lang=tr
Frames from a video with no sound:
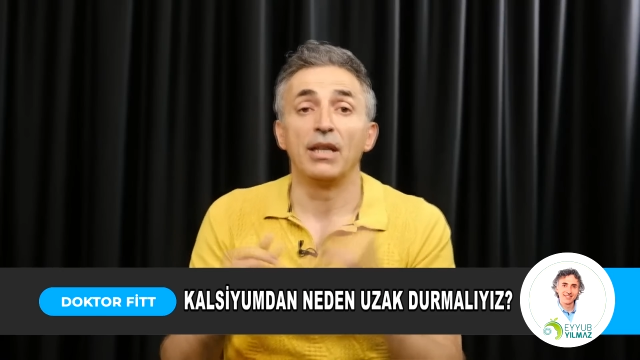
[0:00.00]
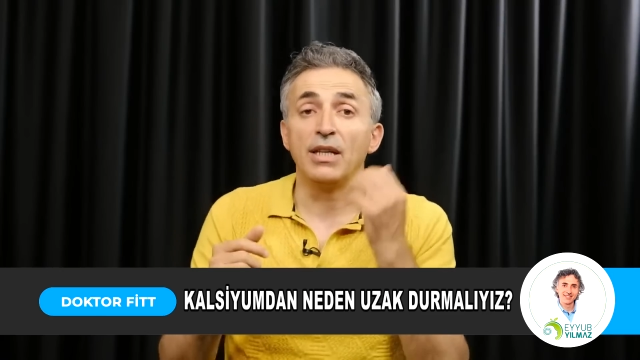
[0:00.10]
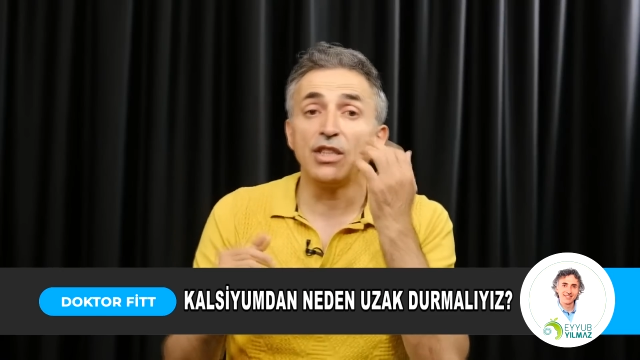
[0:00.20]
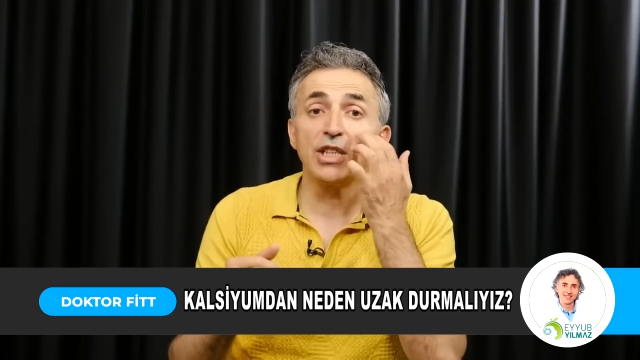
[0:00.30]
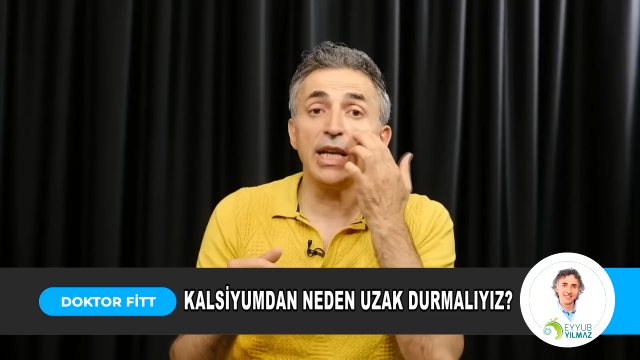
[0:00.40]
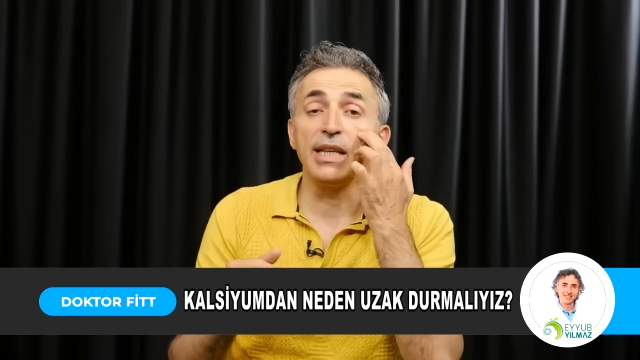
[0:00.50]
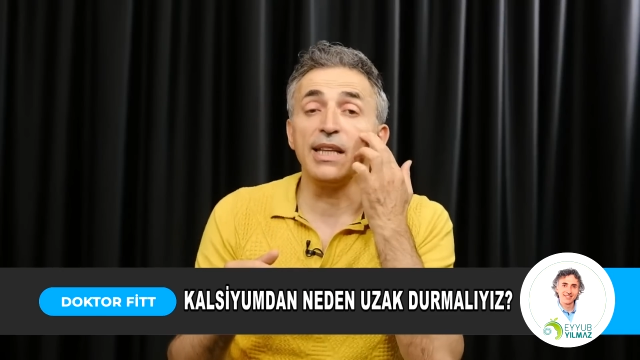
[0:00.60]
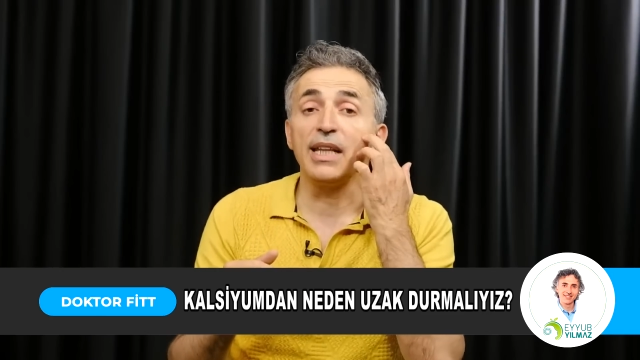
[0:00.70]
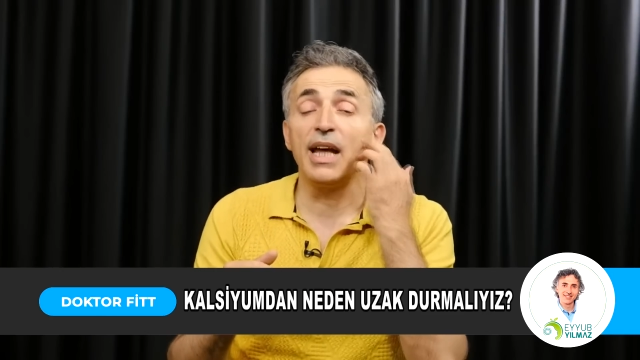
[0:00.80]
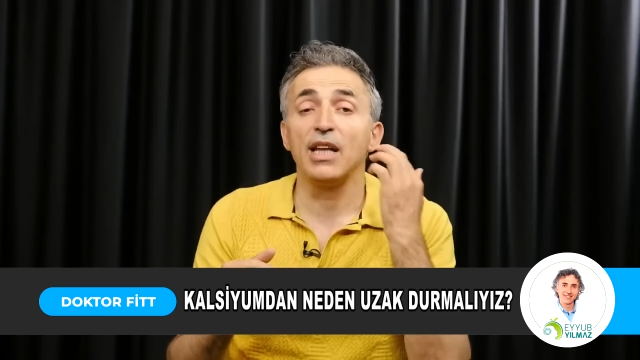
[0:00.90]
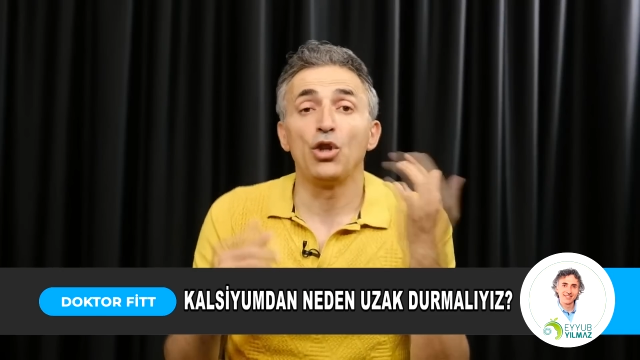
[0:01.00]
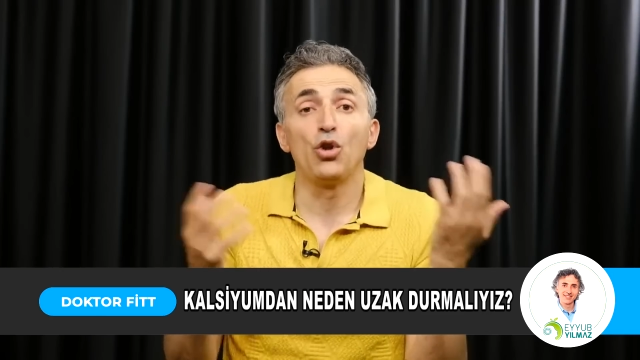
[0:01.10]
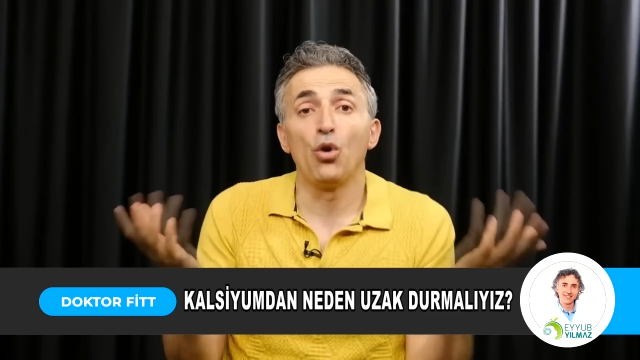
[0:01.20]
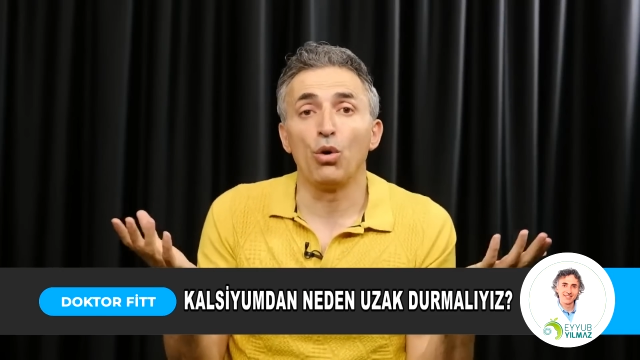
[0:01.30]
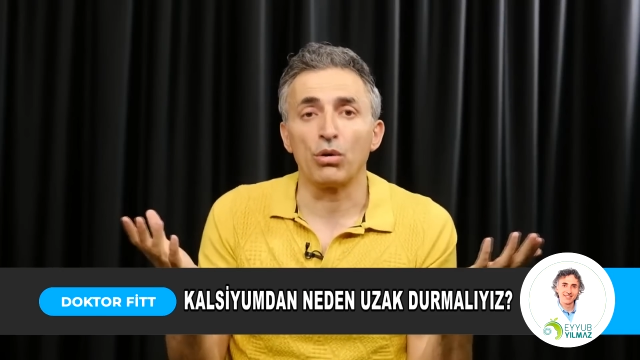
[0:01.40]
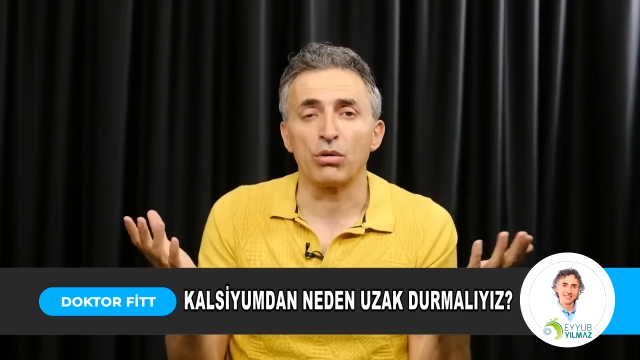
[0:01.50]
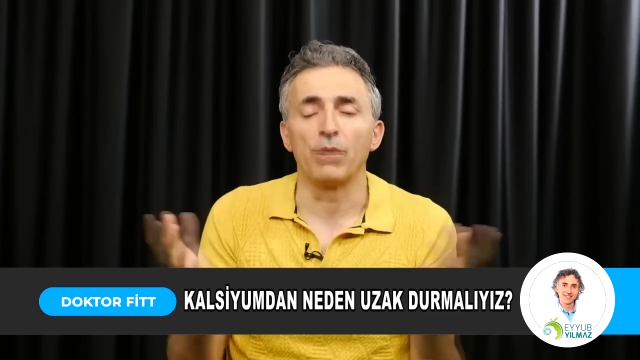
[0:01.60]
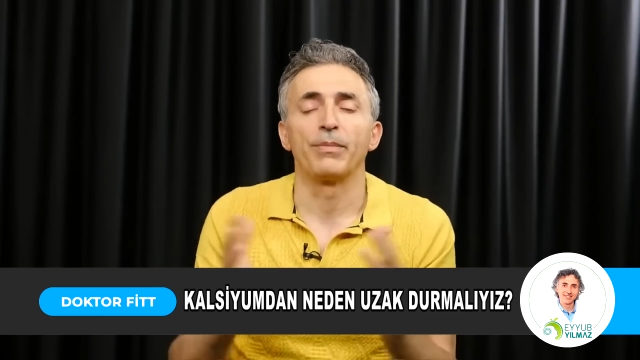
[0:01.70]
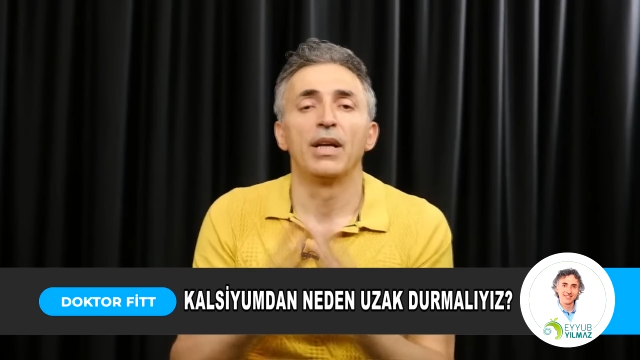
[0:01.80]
İncelendi de ne oldu?